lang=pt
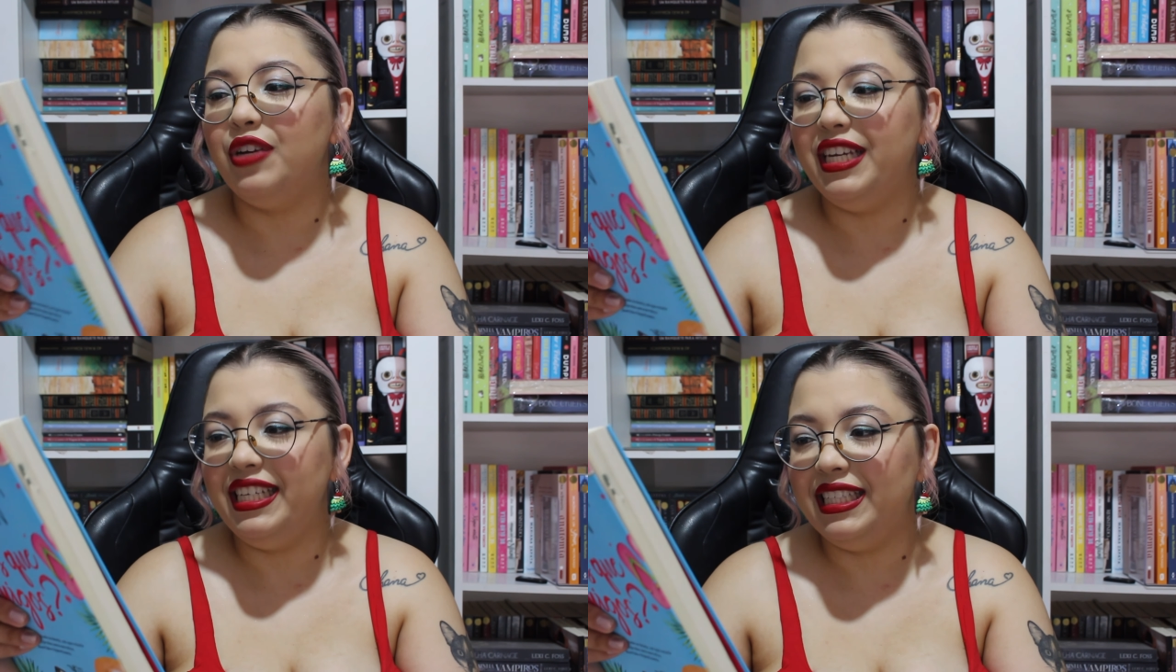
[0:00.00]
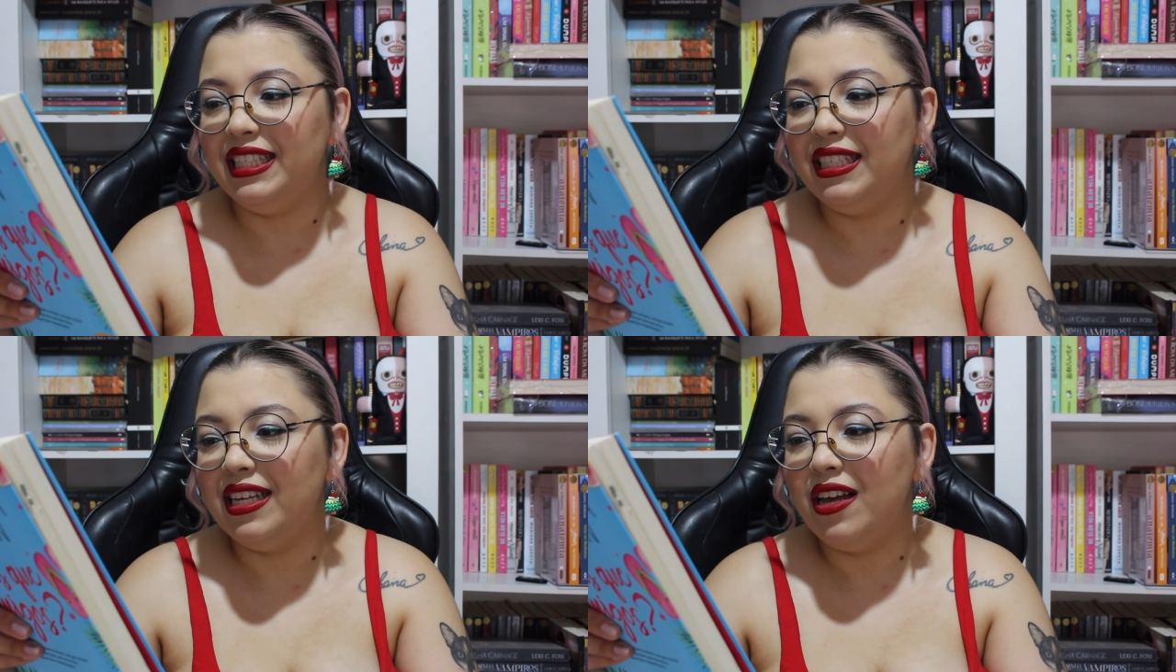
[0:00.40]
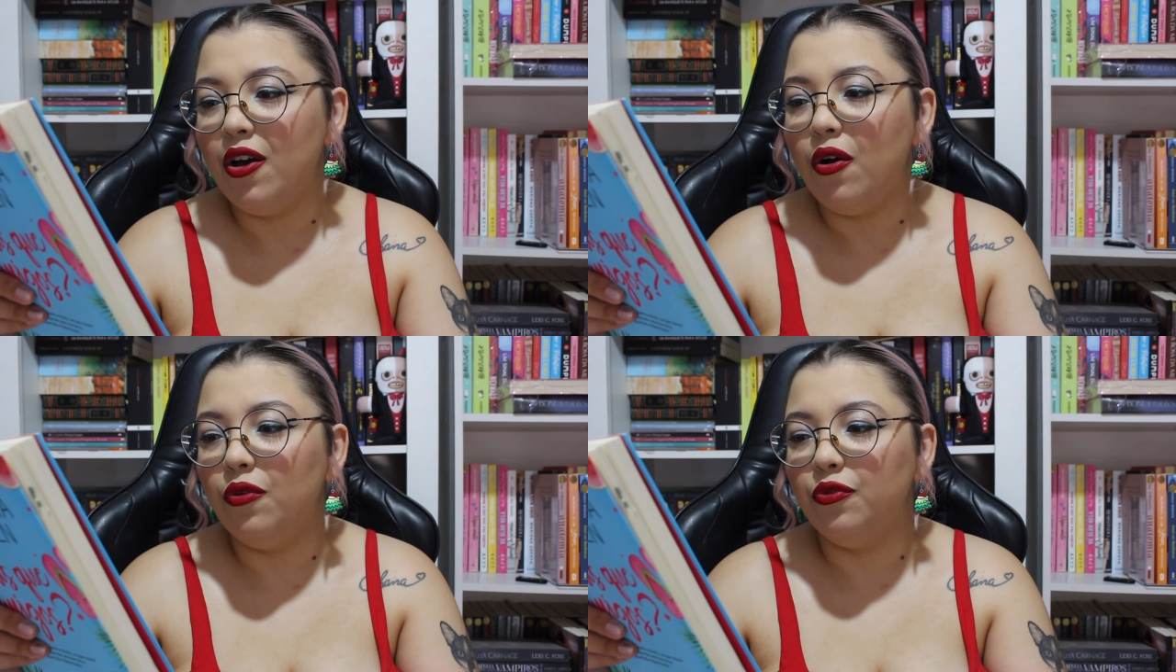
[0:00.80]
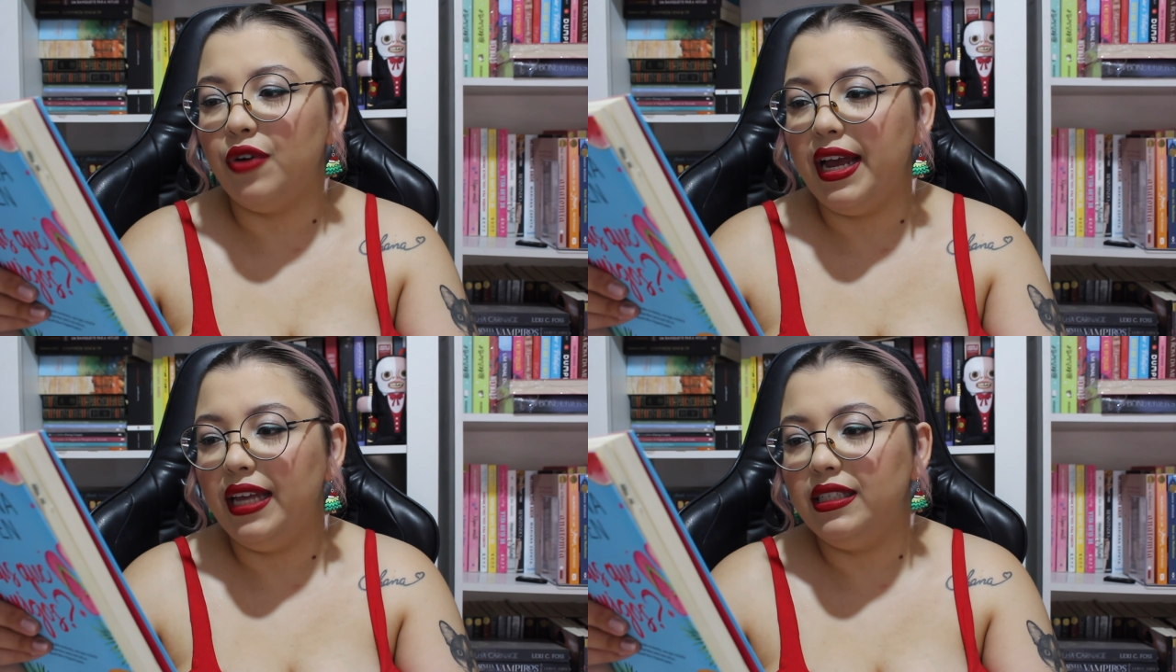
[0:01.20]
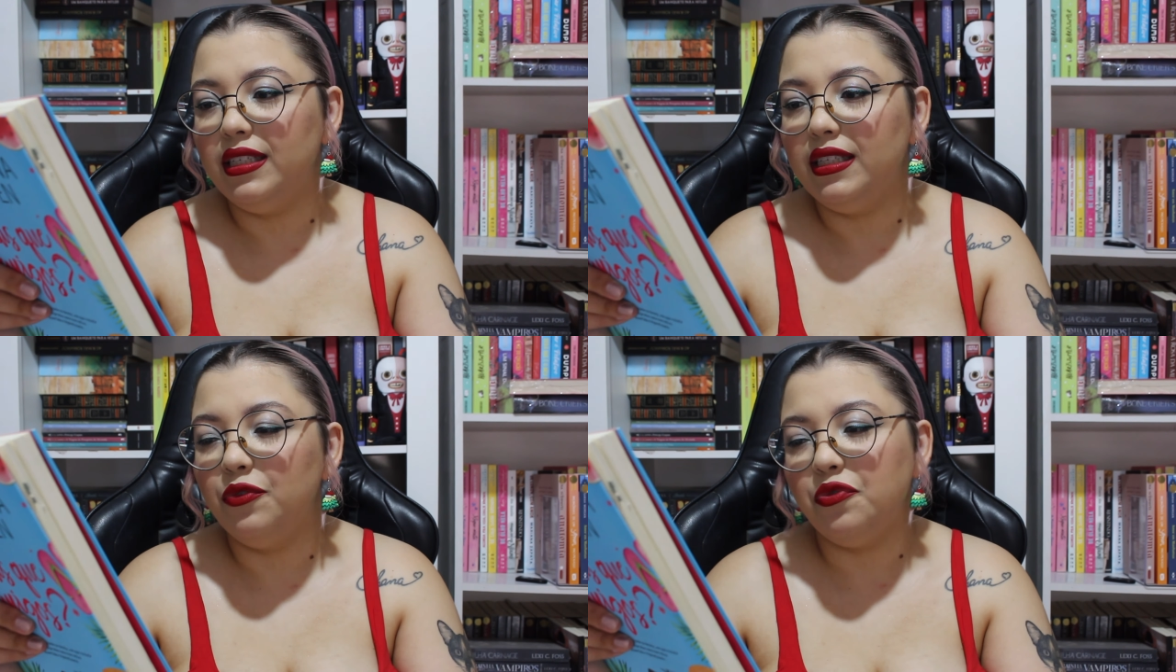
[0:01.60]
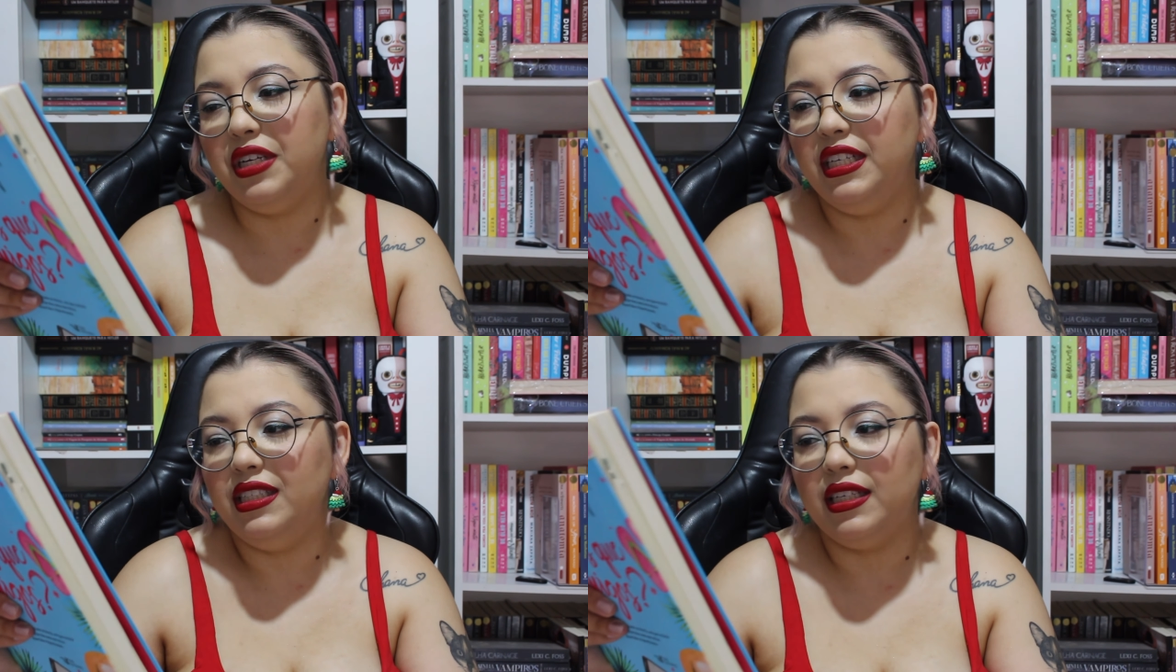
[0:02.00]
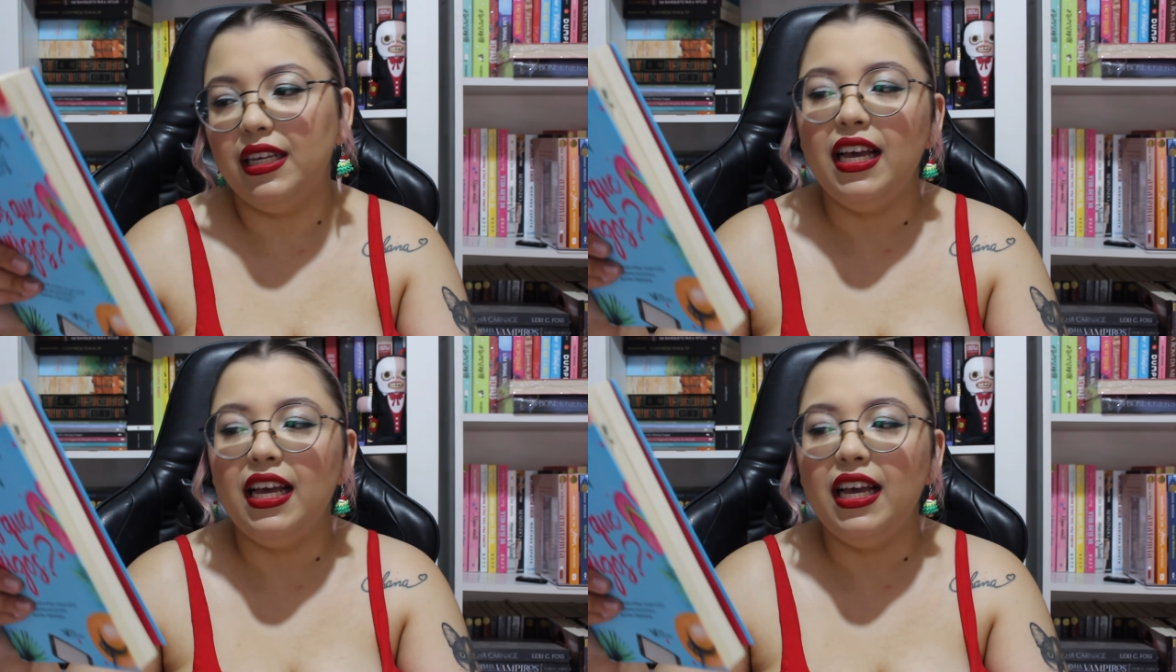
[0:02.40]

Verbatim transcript: Reed, ou Red, Reed.